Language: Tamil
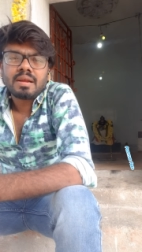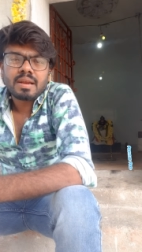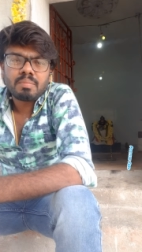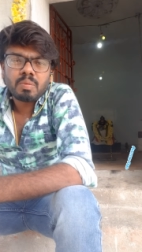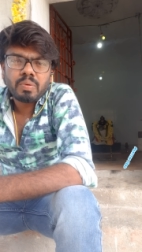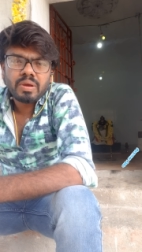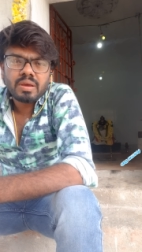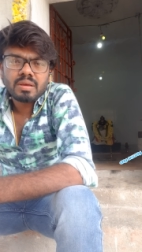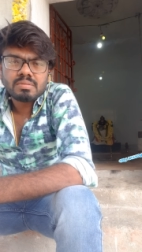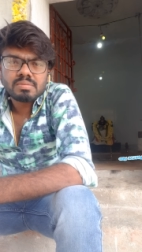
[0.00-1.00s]
நம்ம போய்
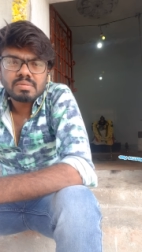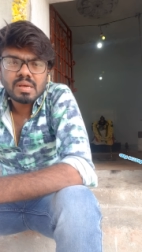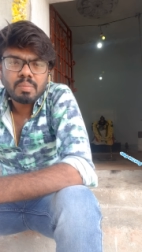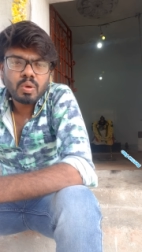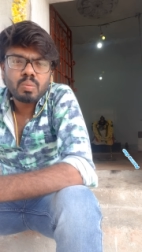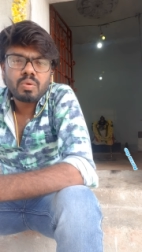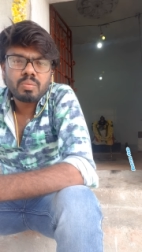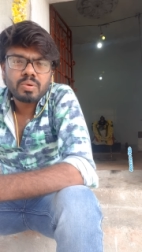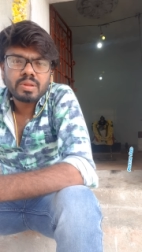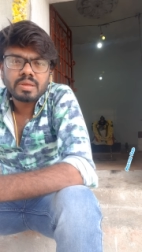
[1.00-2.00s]
சாமி
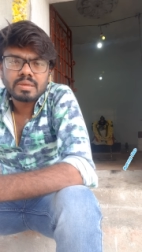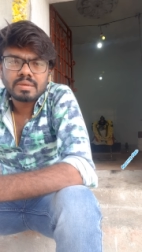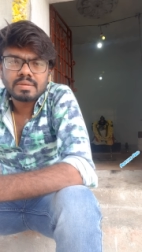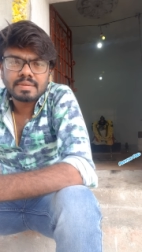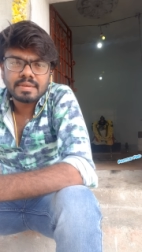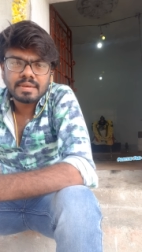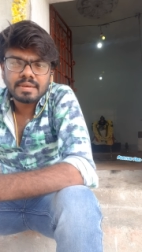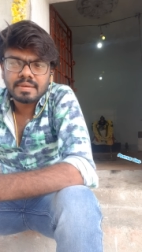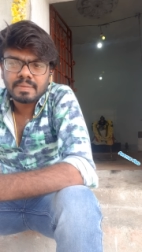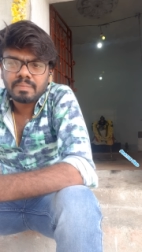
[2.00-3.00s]
கும்பிடும்போது
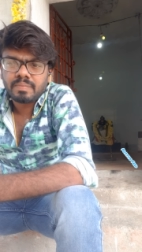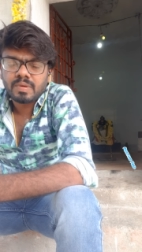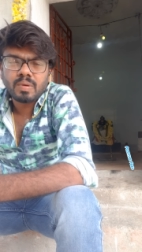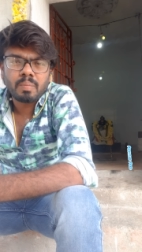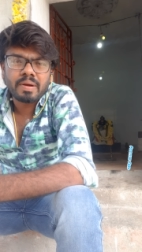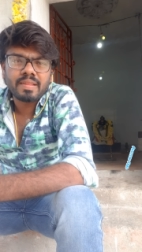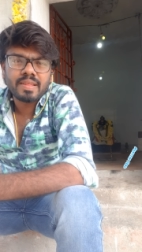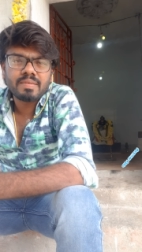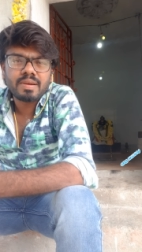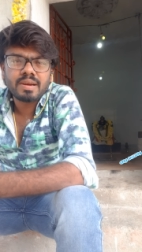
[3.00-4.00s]
ஒரு பண
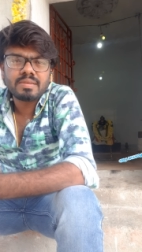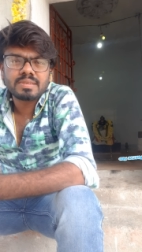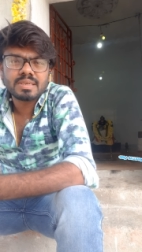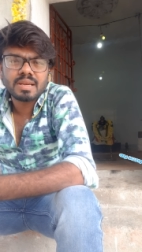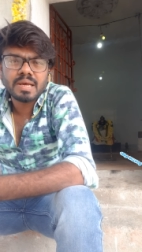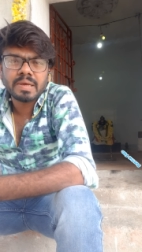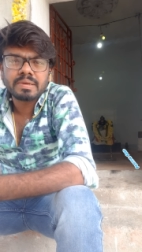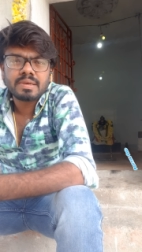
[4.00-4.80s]
தேவை இருக்குதுன்னு வச்சுங்களேன்